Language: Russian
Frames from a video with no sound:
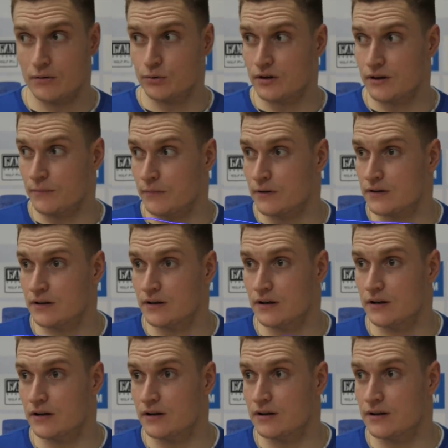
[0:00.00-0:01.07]
утром
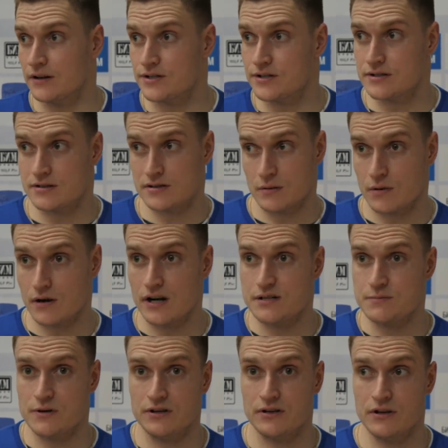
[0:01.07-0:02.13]
э, значит, собрались
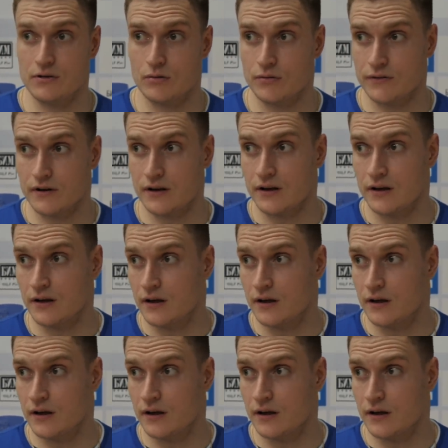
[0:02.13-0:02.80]
перед тренировкой.